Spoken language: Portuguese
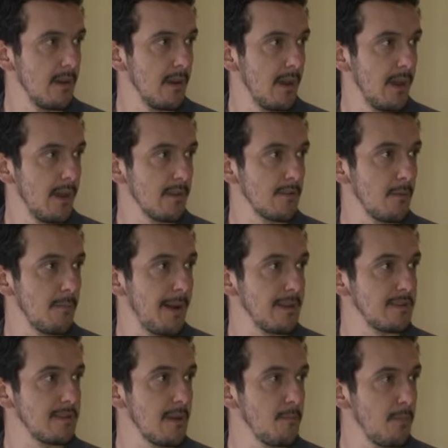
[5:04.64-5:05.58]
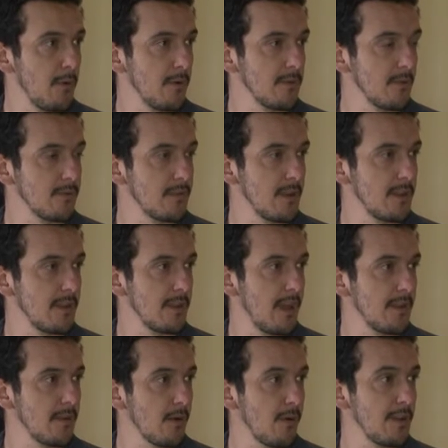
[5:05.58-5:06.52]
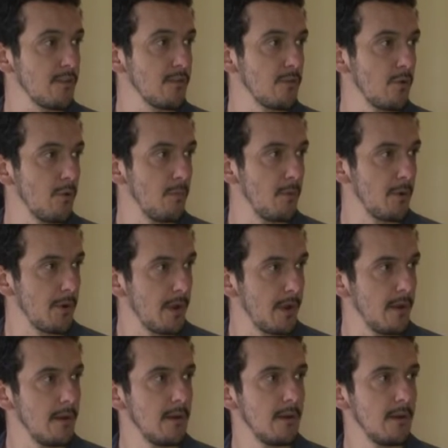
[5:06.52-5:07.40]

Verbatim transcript: é, são mais de 100 pontos, é, são 110, é quase é o dobro, né?